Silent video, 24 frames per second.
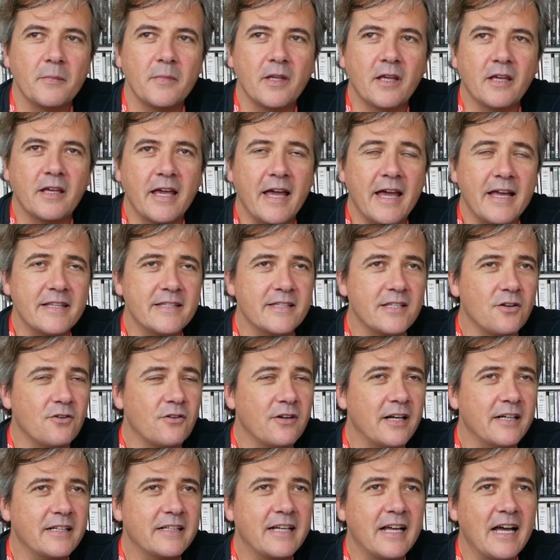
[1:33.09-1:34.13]
che è Zero
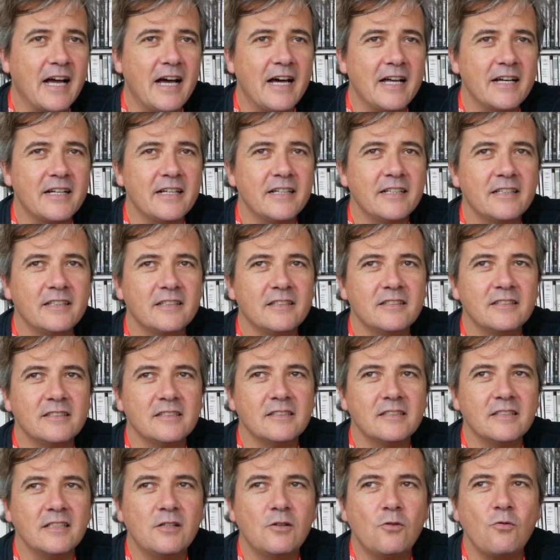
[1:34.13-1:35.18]
Calcare
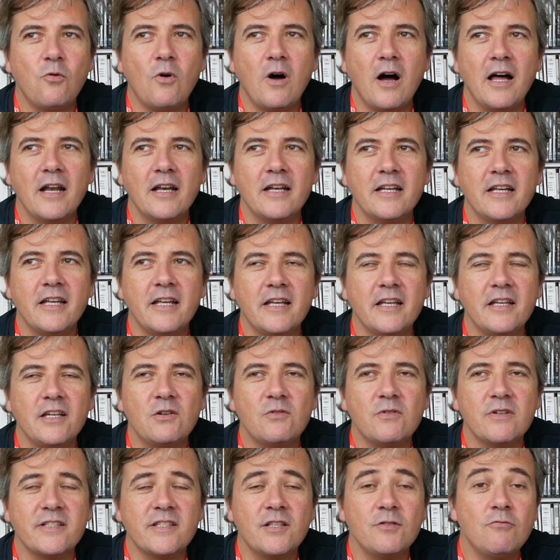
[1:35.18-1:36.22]
il quale
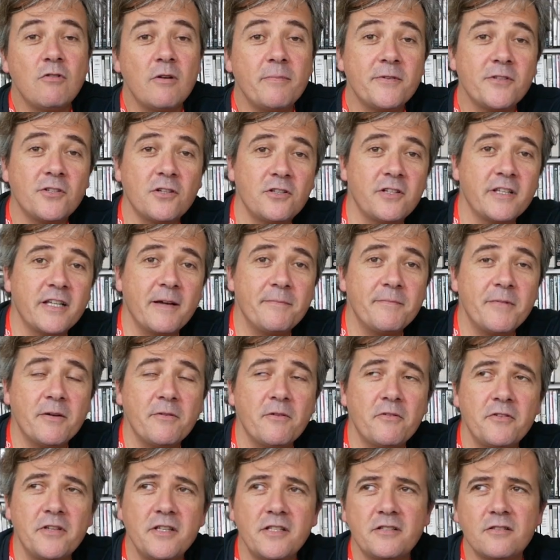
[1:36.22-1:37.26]
in questi due episodi che
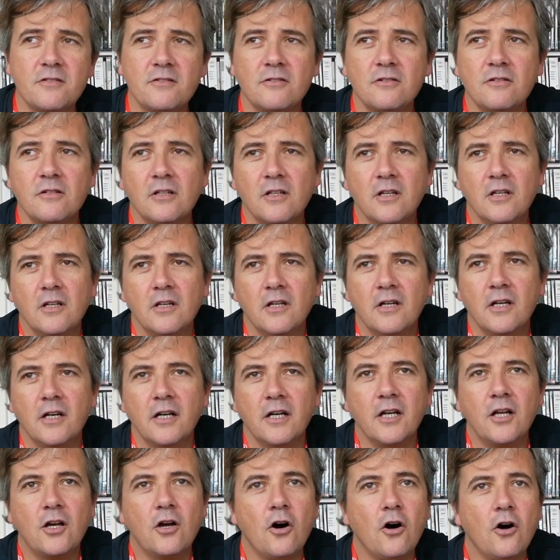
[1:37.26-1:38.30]
abbiamo visto
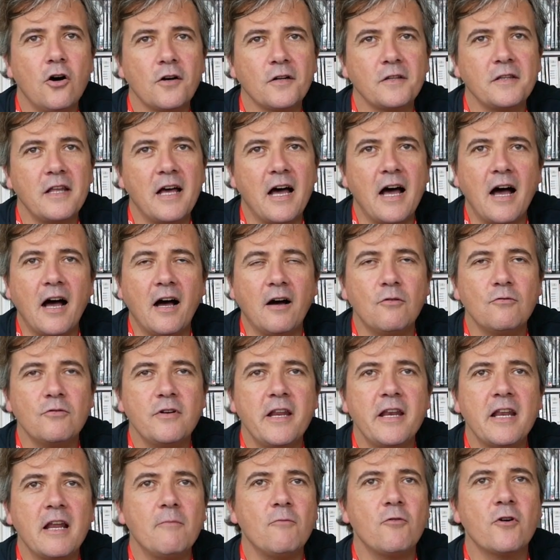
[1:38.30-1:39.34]
ricorda un
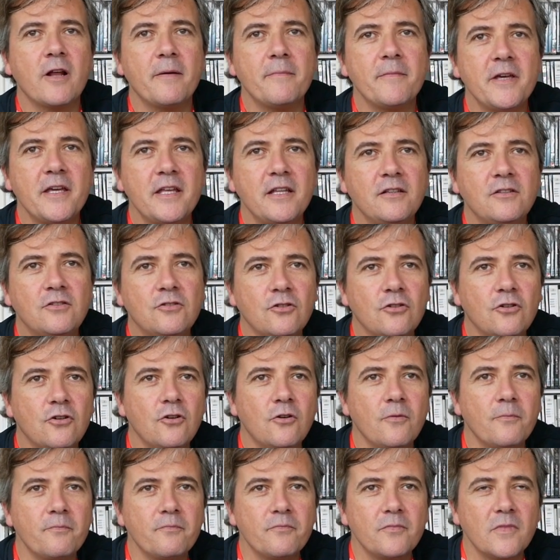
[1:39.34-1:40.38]

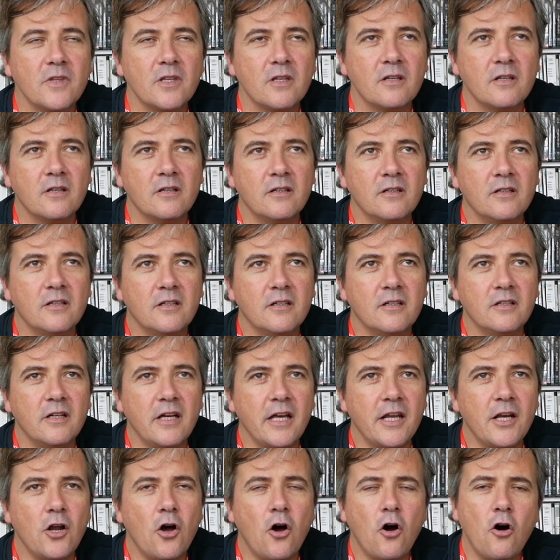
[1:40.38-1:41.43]
innamoramento eh,
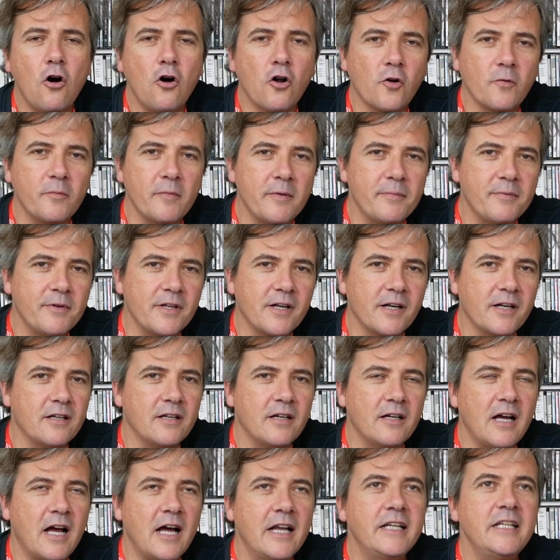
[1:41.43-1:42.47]
enorme
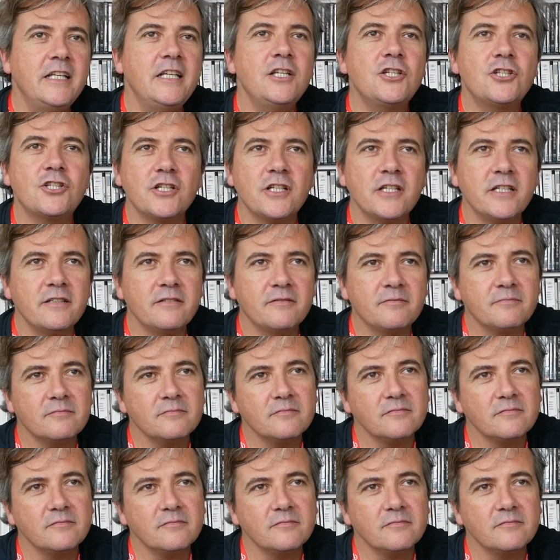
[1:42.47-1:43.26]
per Alice